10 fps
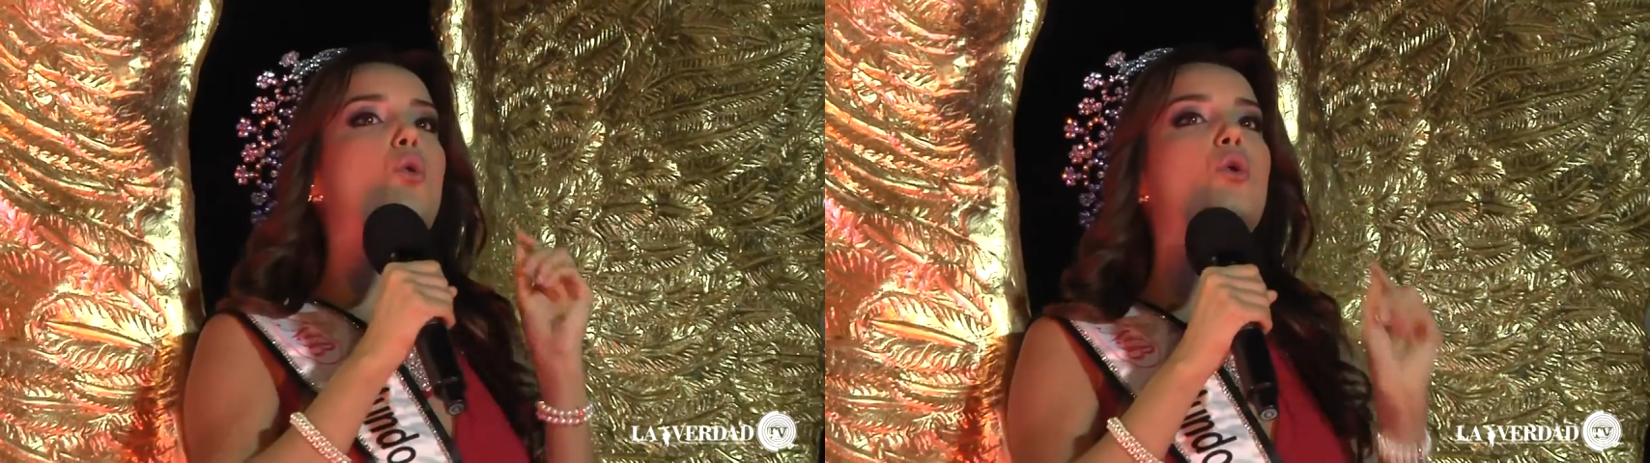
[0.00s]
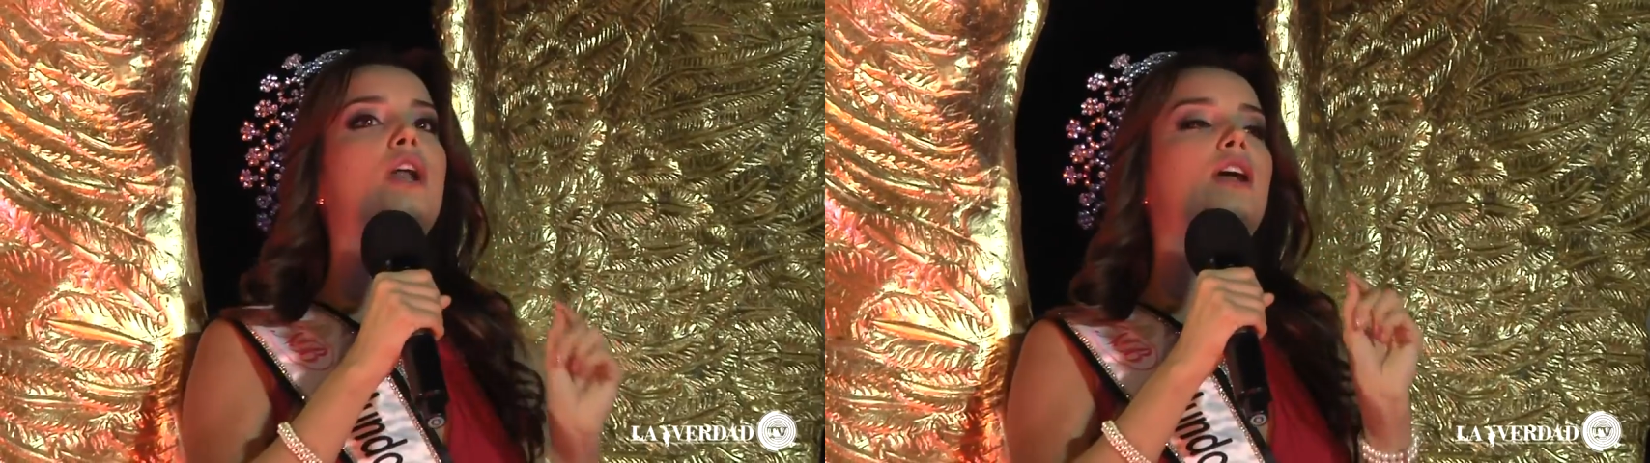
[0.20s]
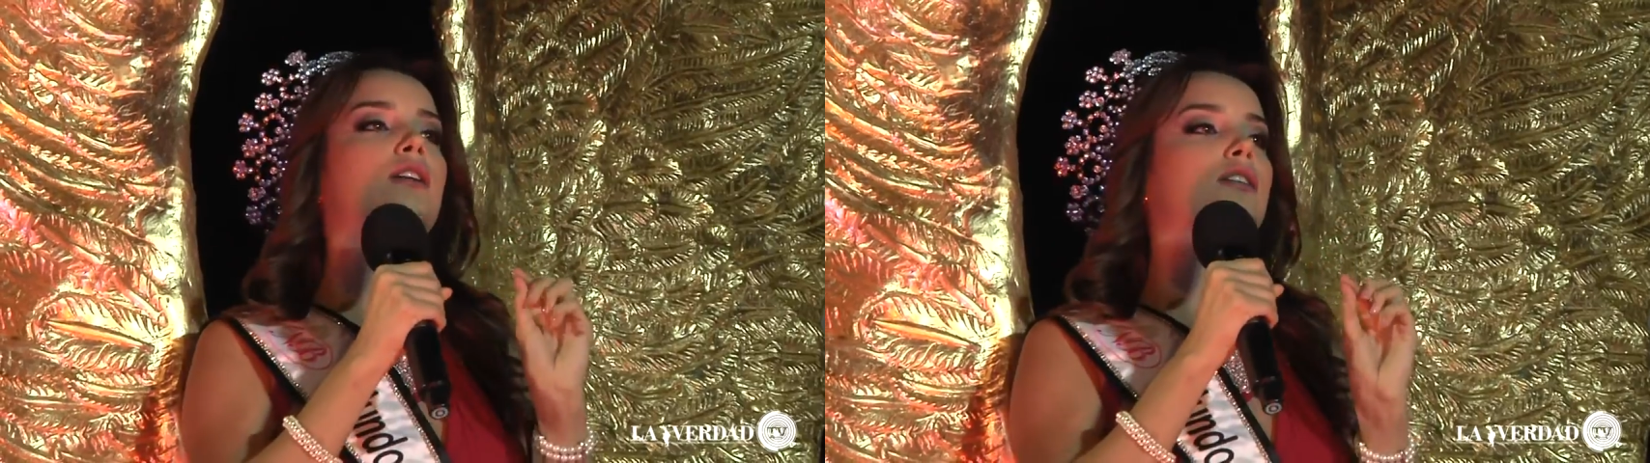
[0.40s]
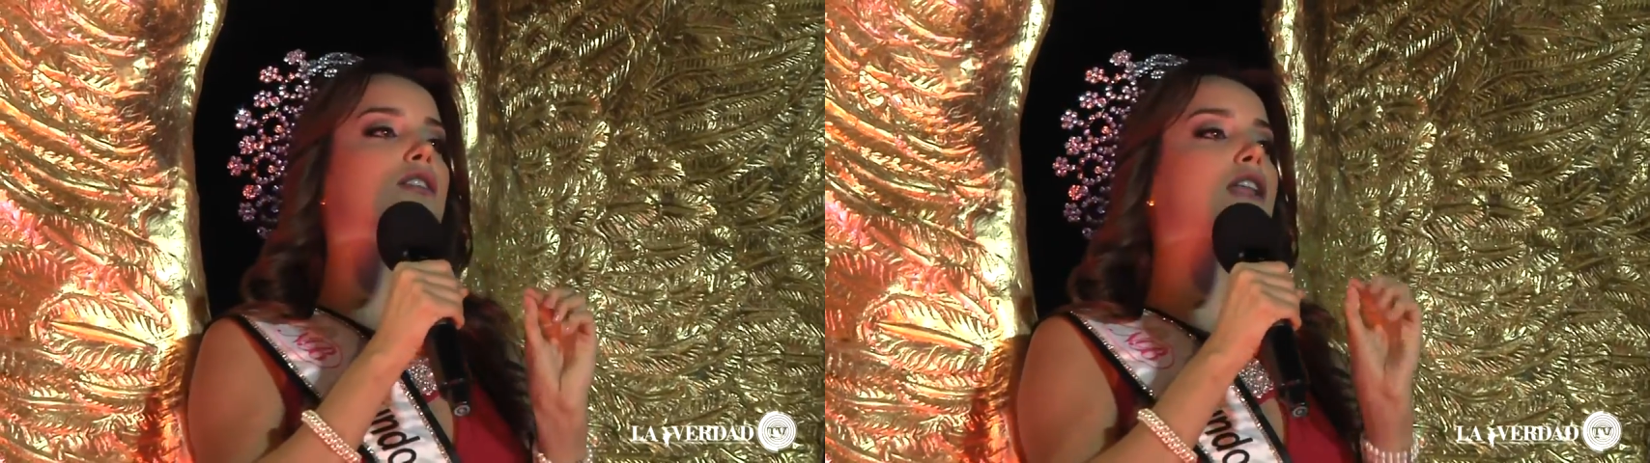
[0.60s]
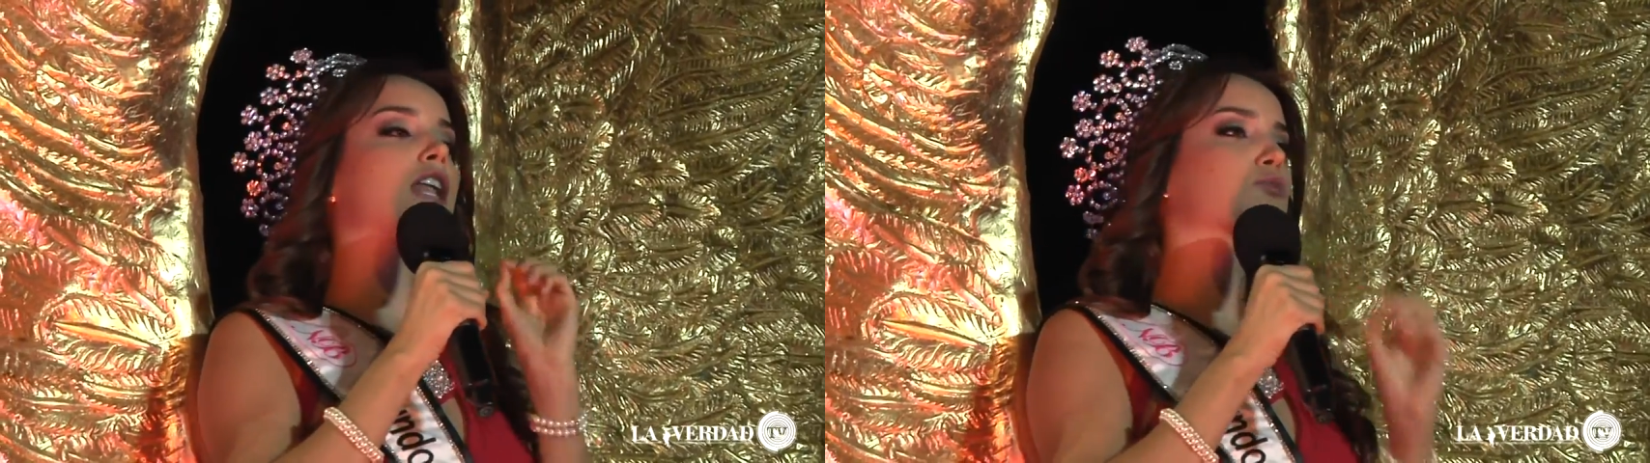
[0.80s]
de las muchas
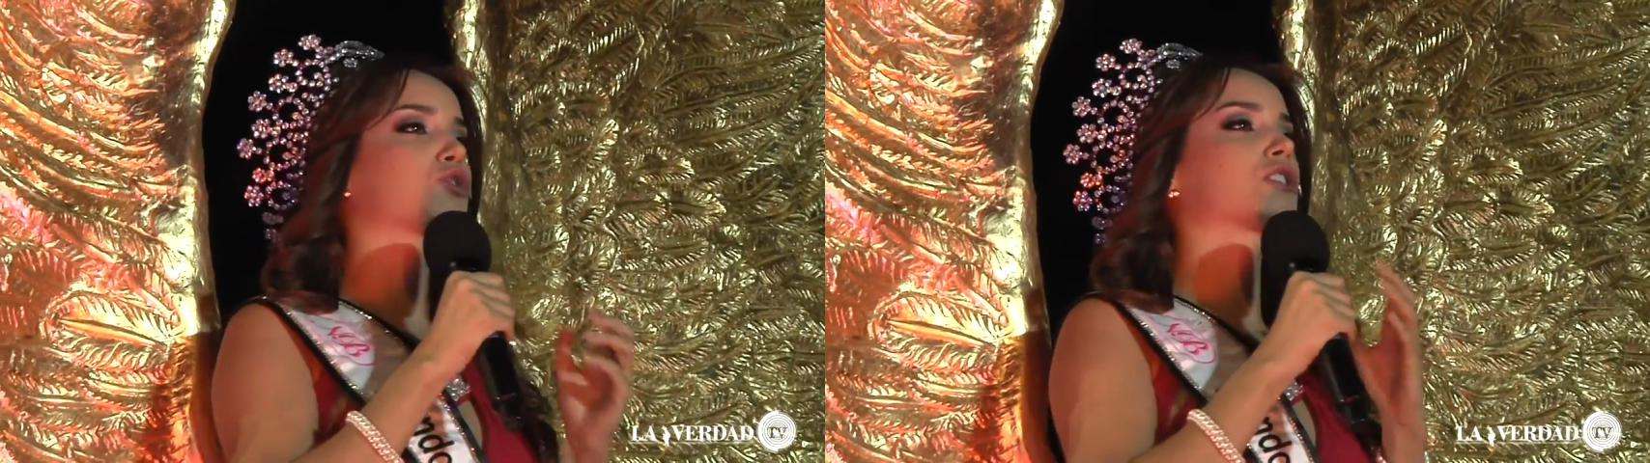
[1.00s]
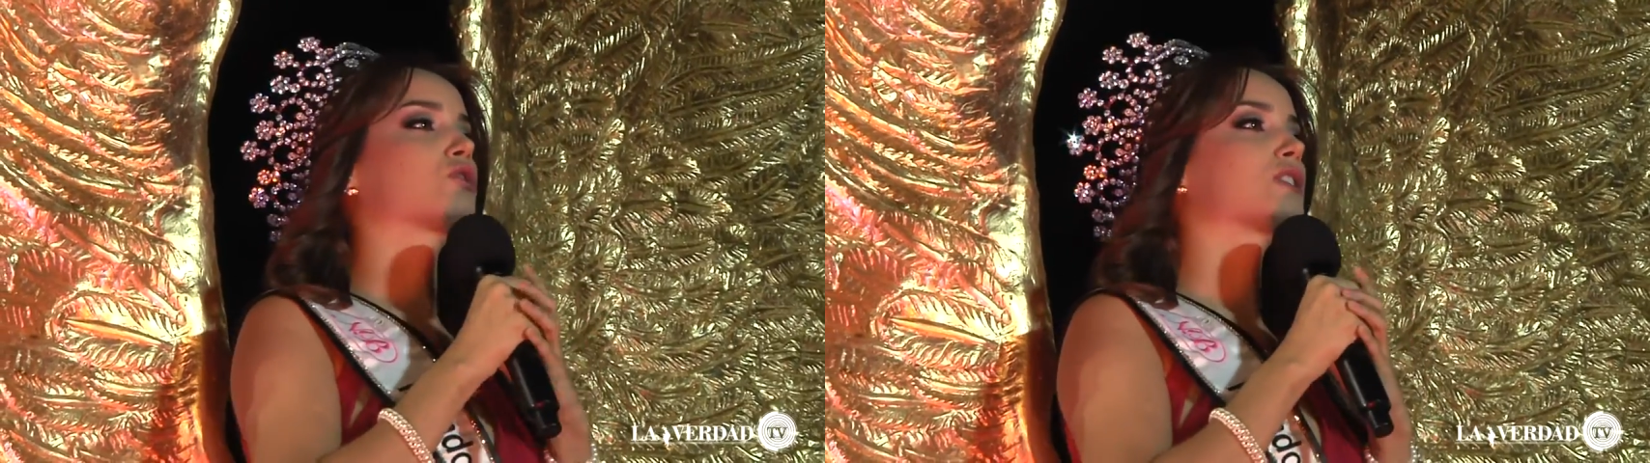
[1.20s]
cosas que quiero